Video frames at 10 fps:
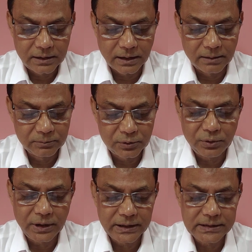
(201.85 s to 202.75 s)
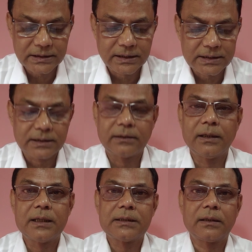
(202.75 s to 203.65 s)
कि हमको हरी से लज्जत
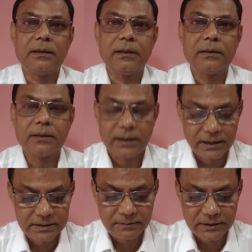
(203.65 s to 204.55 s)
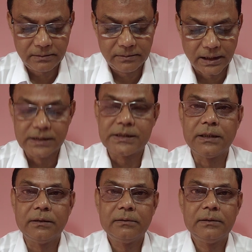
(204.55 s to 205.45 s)
आज़ार देख कर हरीस मतलब लालची